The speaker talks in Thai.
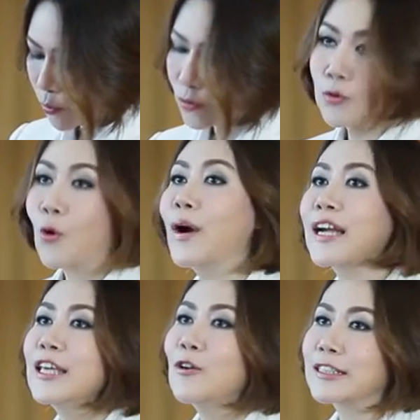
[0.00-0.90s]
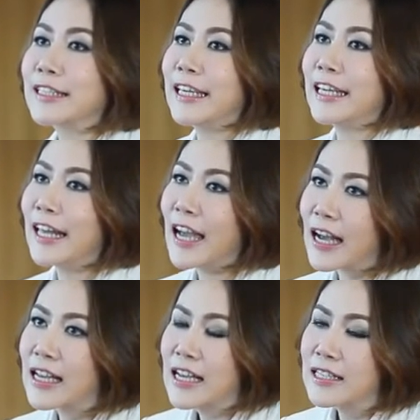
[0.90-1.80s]
คุณโรเบิร์ต คิโยสกิเนี่ย
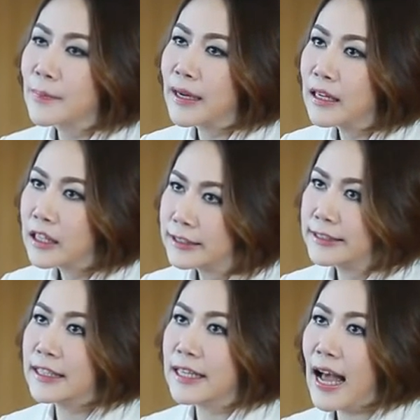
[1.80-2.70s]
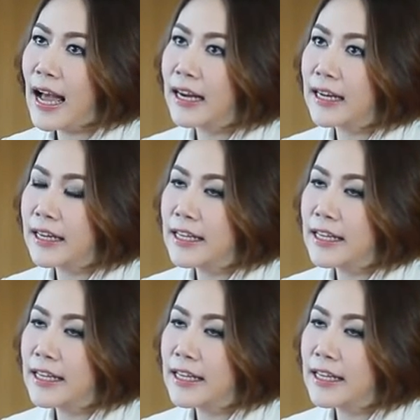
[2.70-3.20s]
ค่ะ จะเป็นเรื่องเงินสีด้าน อัน